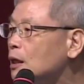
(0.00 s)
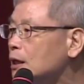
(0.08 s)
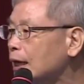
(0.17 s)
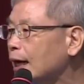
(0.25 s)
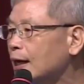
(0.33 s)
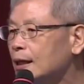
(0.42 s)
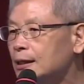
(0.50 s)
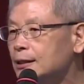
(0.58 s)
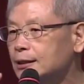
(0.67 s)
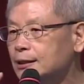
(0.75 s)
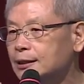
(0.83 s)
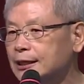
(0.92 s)
那
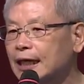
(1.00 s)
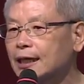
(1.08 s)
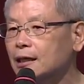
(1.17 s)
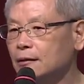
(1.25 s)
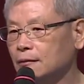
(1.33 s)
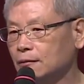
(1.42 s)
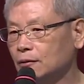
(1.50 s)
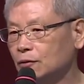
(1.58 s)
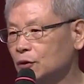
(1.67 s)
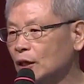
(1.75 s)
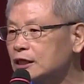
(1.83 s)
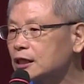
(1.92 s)
这个
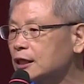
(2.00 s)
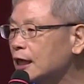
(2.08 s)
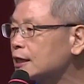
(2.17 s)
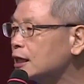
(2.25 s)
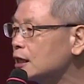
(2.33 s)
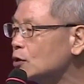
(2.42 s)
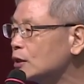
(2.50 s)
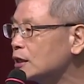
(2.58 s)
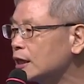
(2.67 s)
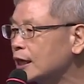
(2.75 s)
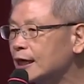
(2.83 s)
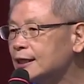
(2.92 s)
原始点的理论
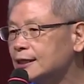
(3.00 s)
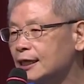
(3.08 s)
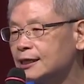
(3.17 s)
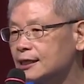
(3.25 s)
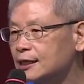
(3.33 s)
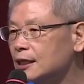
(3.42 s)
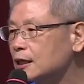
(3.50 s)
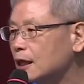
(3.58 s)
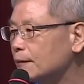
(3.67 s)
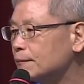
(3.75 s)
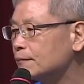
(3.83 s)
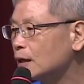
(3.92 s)
也可以证实一
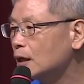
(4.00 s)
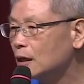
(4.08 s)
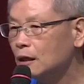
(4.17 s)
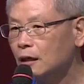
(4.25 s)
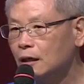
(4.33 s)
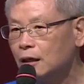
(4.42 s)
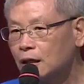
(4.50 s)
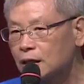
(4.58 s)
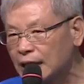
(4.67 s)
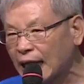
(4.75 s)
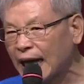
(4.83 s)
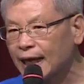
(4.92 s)
点，
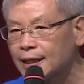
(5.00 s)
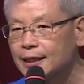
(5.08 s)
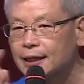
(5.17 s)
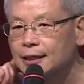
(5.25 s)
他一个